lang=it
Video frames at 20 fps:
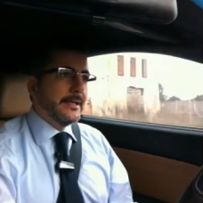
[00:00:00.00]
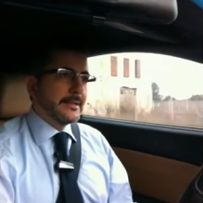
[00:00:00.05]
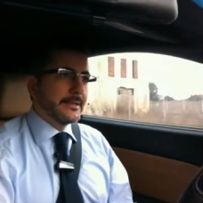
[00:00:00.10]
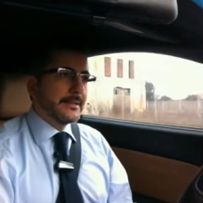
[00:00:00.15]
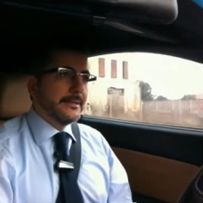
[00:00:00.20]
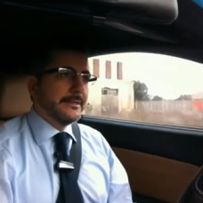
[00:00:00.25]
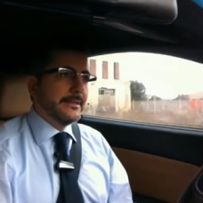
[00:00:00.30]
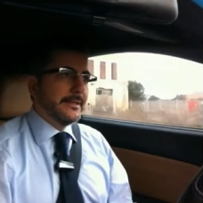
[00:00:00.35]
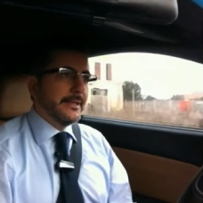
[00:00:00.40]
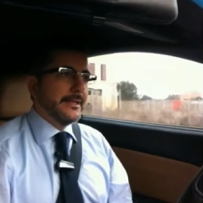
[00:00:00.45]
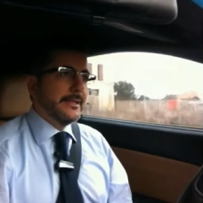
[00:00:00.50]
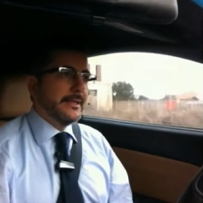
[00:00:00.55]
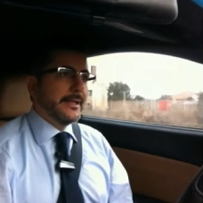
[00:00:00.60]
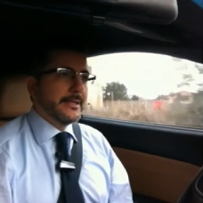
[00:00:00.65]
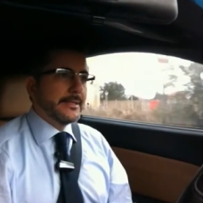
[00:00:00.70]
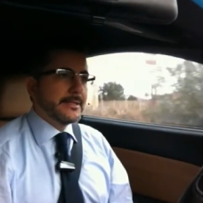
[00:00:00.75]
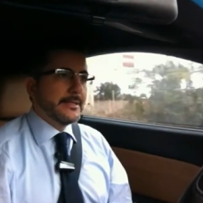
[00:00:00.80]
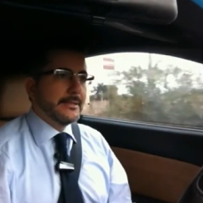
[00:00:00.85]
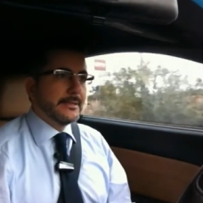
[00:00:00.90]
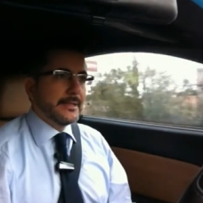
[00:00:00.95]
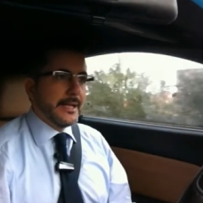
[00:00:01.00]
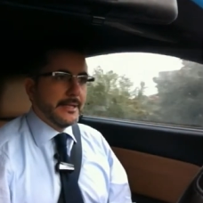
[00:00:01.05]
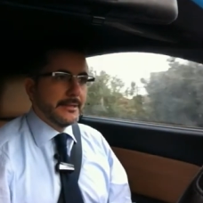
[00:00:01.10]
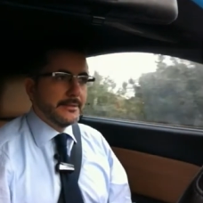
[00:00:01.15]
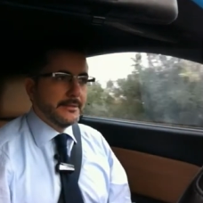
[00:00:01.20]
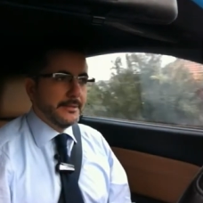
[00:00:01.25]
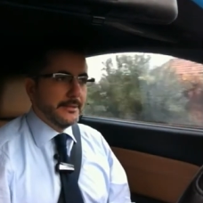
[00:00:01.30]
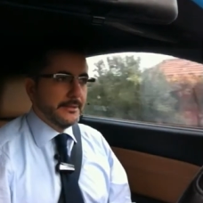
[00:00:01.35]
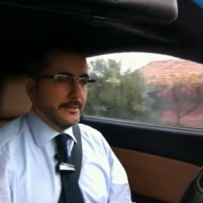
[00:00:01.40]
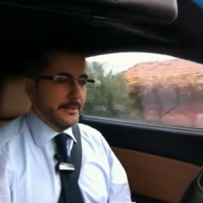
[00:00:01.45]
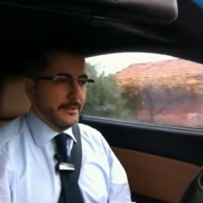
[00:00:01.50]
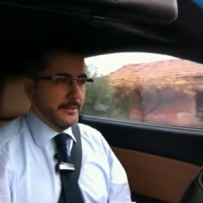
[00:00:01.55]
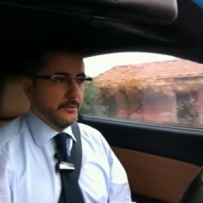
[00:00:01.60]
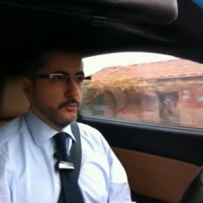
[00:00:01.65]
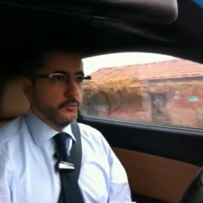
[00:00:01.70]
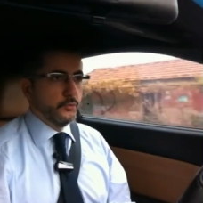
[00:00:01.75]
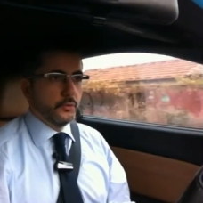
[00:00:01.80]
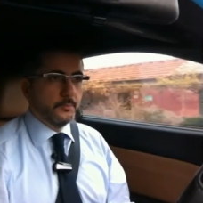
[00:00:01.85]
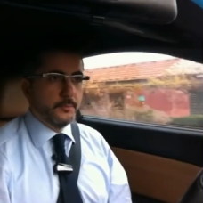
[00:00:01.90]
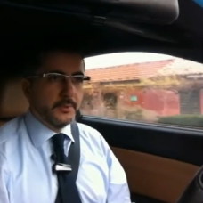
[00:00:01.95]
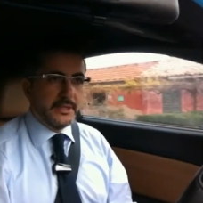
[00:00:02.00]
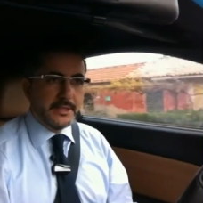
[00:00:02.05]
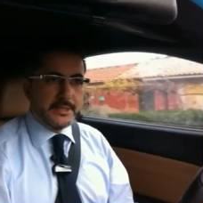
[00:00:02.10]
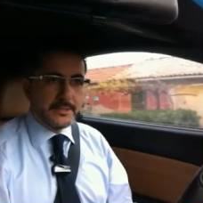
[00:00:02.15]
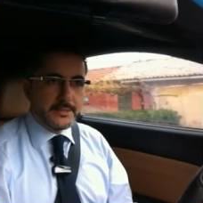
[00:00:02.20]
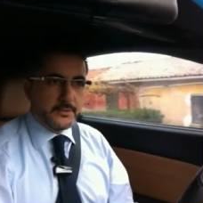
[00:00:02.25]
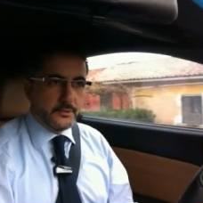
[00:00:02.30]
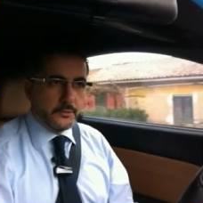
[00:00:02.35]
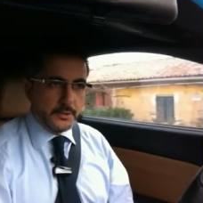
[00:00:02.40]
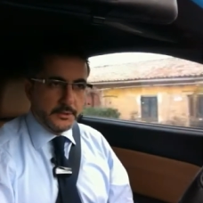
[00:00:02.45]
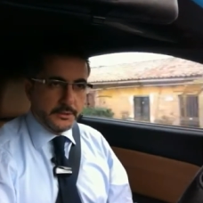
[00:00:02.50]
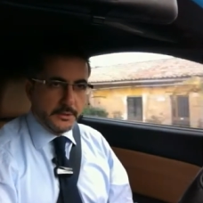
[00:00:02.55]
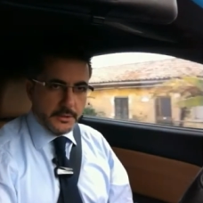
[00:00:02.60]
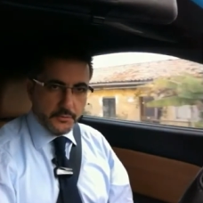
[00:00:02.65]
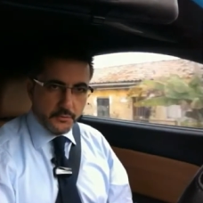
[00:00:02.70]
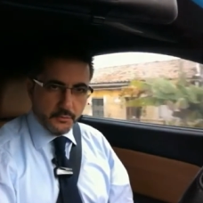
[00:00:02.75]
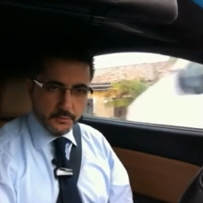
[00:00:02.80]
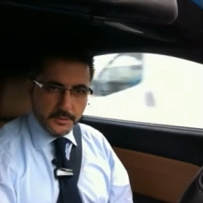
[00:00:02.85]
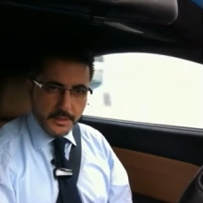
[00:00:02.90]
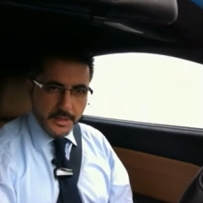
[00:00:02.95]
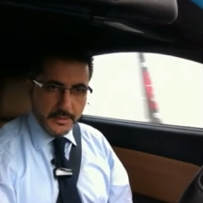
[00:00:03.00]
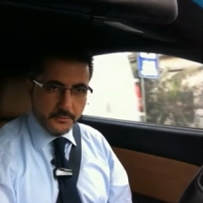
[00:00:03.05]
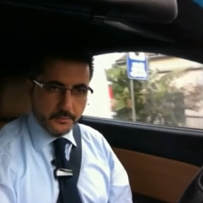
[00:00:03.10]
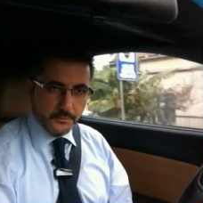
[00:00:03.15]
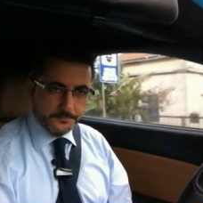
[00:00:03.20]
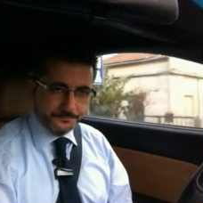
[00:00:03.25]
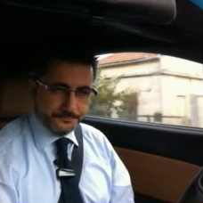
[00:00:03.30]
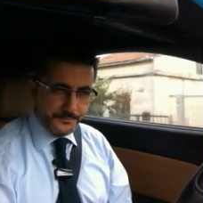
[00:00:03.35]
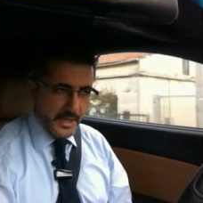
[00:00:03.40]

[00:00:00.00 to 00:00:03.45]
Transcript: ritiene che si tratti di un'obbligazione di risultato.